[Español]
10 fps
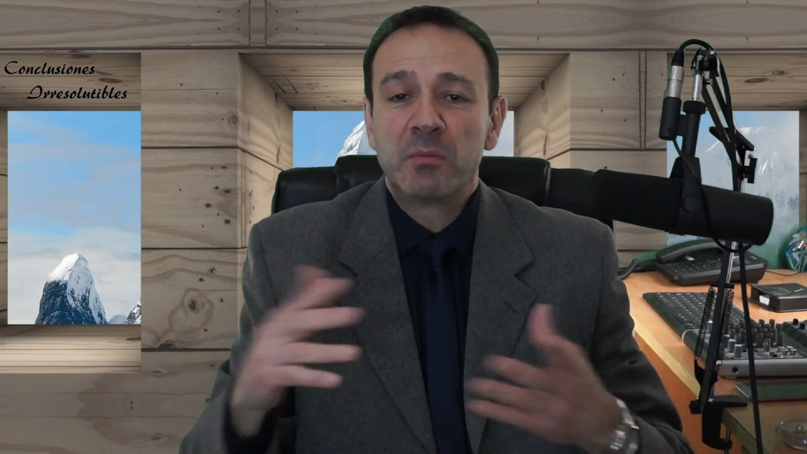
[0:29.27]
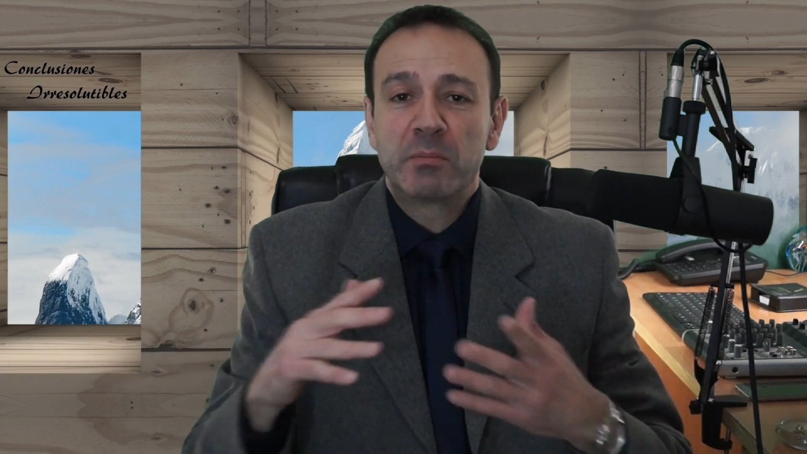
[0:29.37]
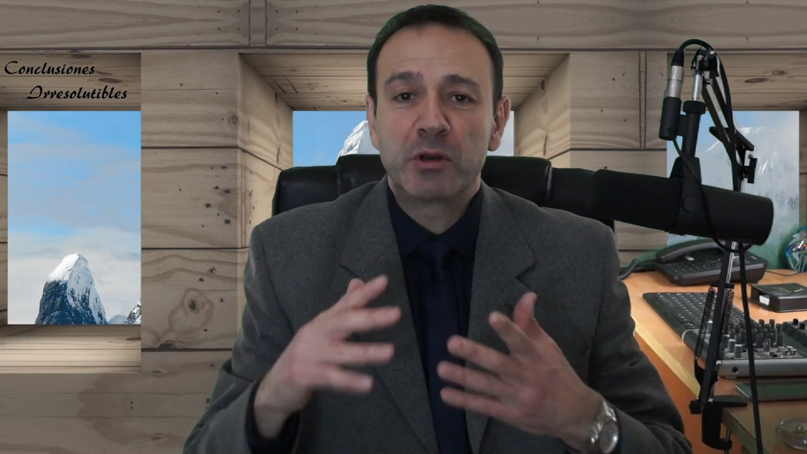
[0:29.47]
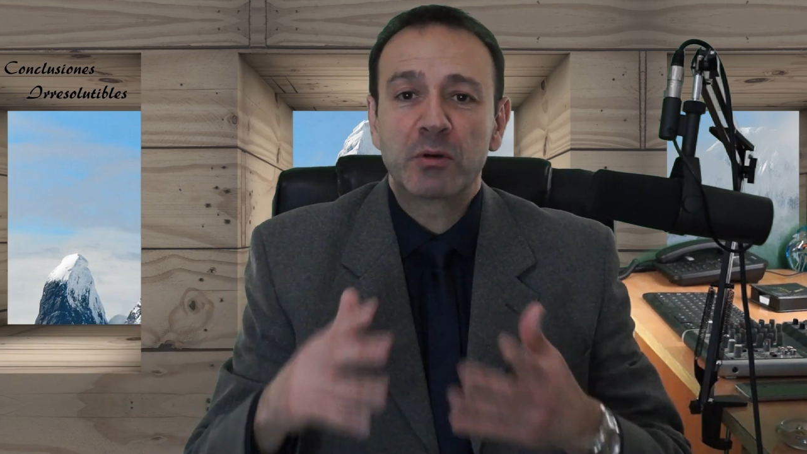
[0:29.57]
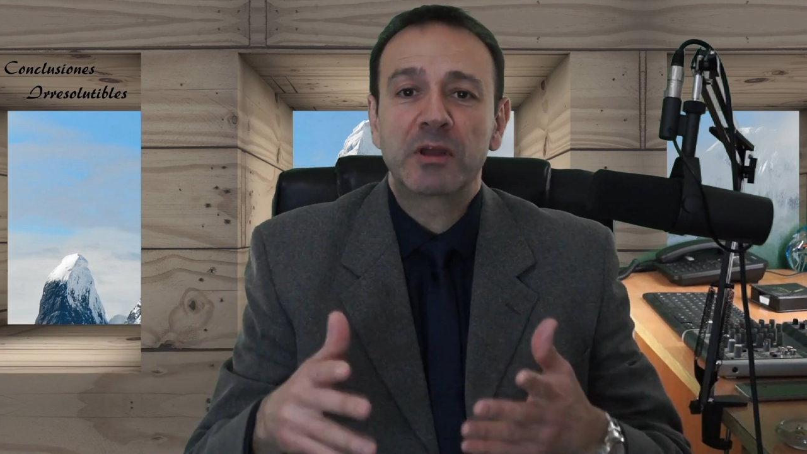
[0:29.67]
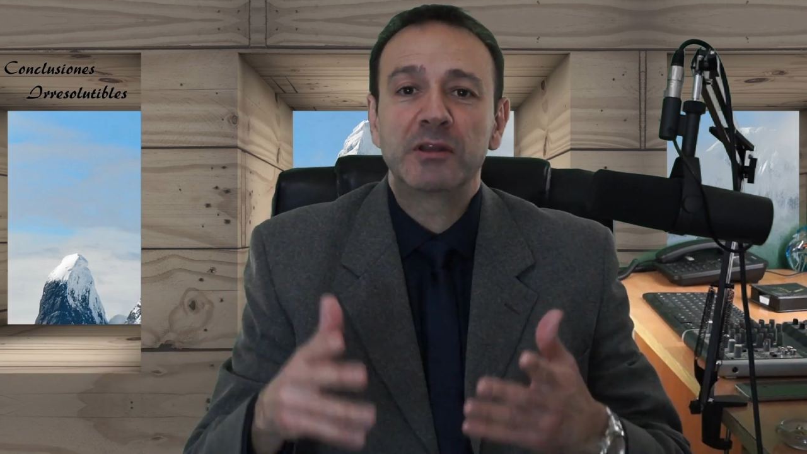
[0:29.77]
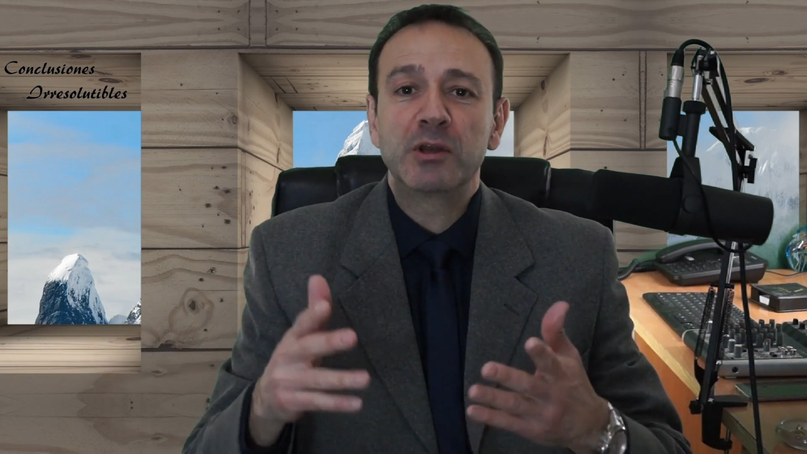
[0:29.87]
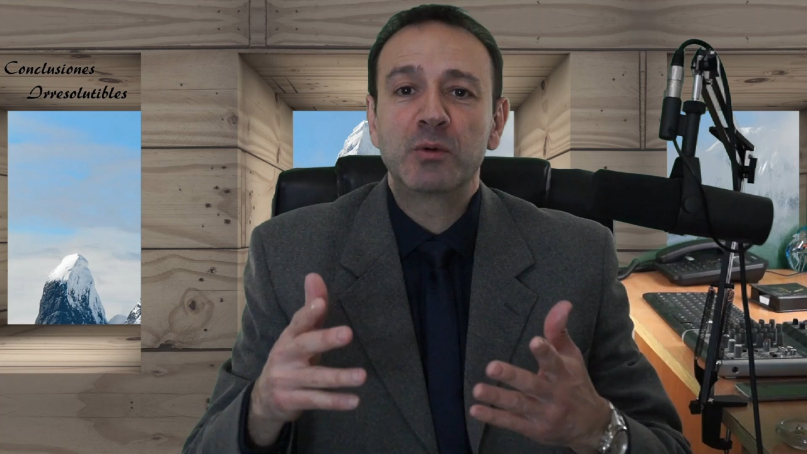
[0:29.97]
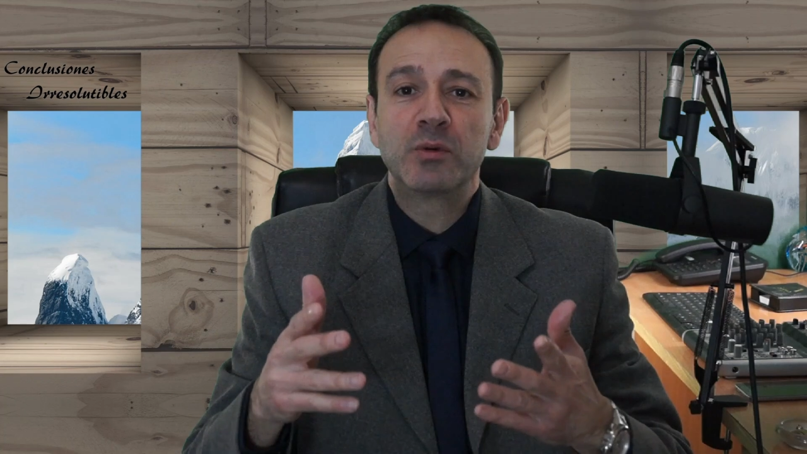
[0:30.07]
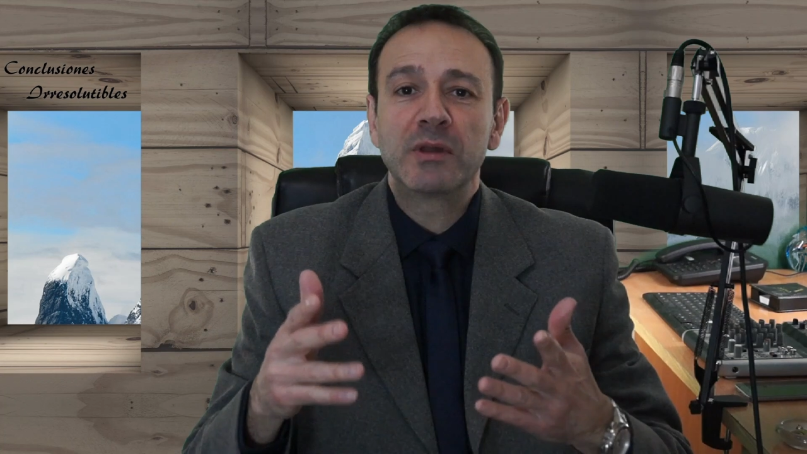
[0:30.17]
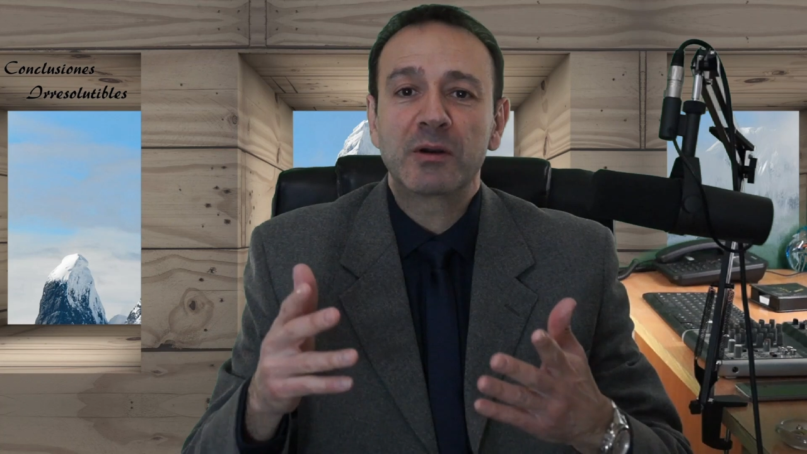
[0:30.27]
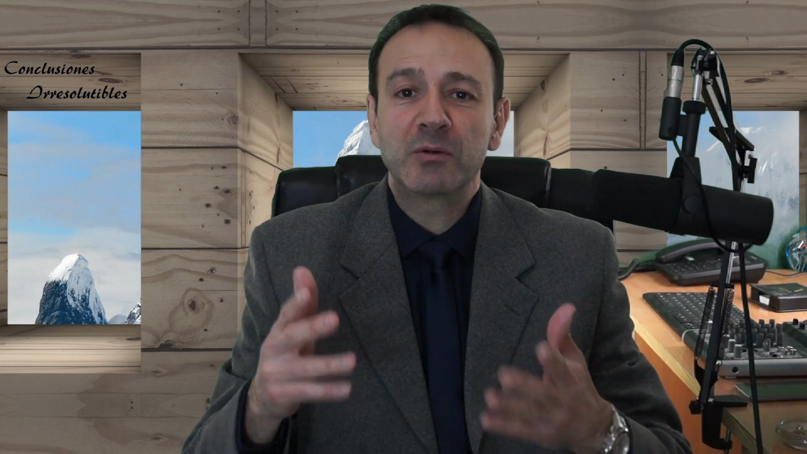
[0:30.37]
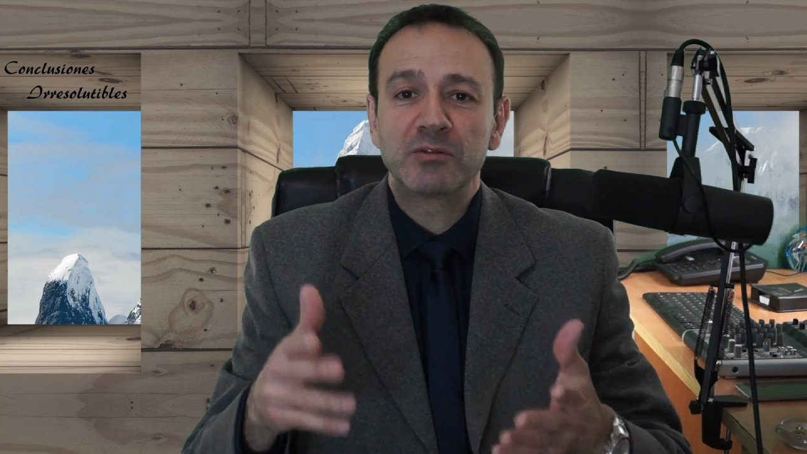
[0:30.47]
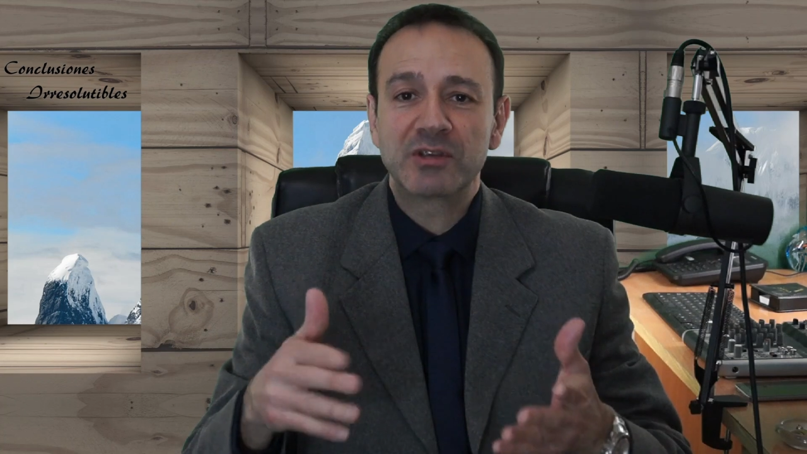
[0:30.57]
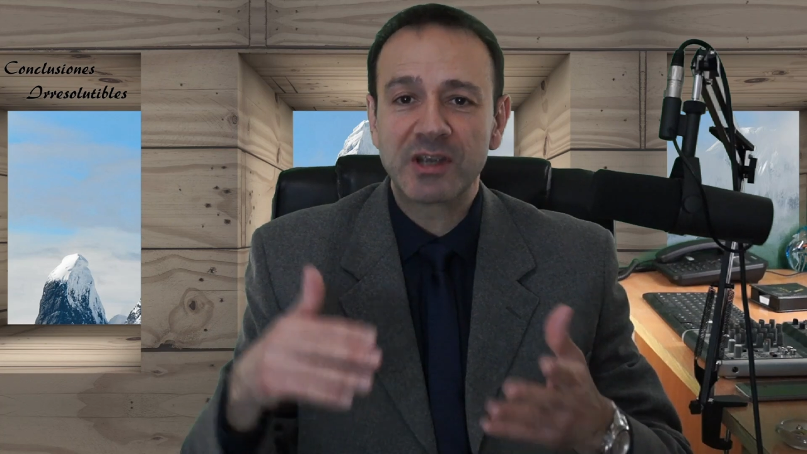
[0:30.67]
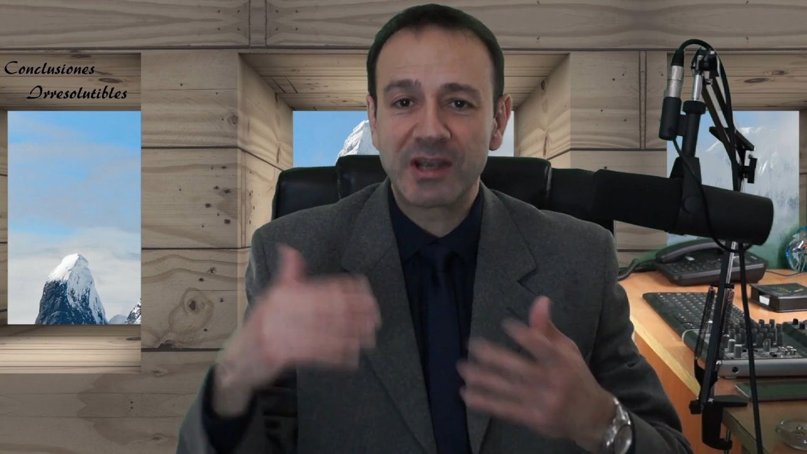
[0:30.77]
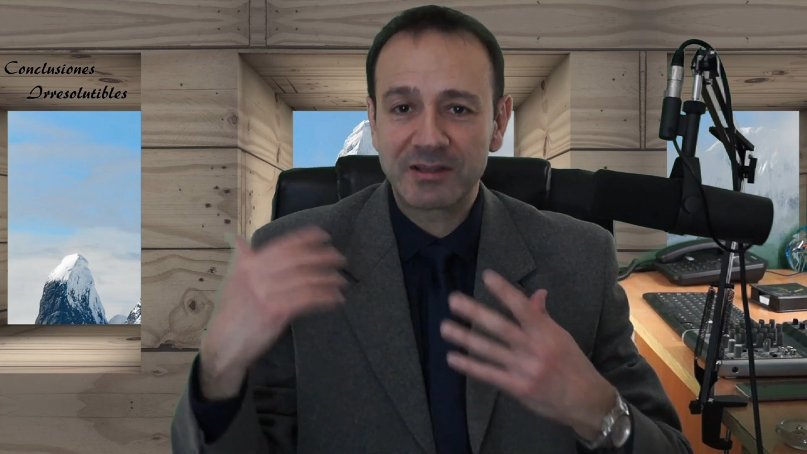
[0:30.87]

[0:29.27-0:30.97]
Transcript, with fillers: pero que ninguna consigue